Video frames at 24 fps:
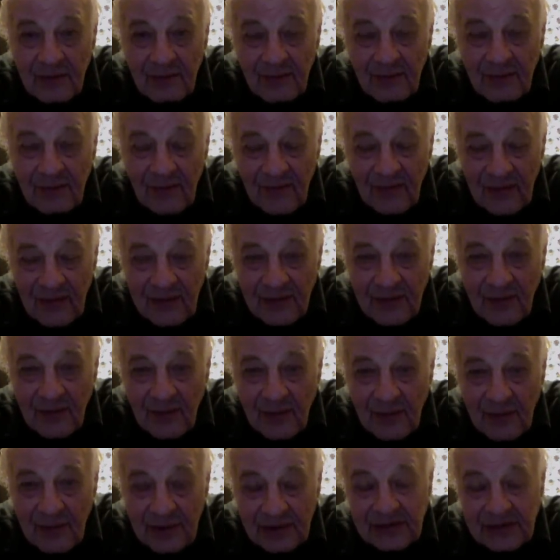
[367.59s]

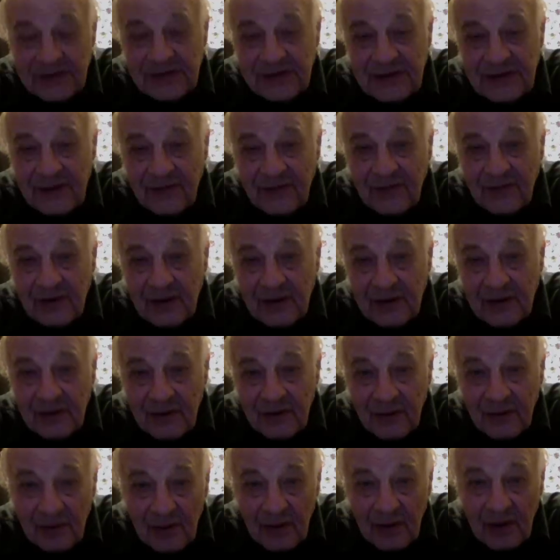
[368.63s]
по-видимому, это север от
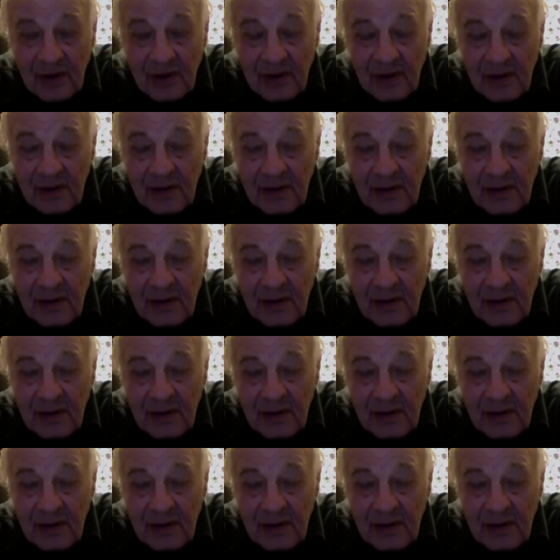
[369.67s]
Нью-Йорка,